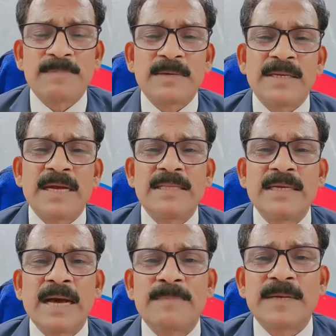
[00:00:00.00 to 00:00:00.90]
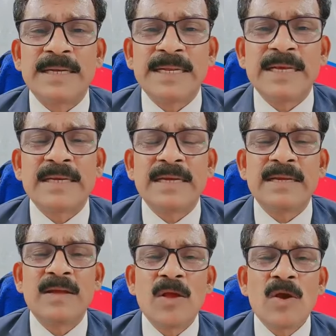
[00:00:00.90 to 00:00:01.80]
आपके इरादे आपके नेक हैं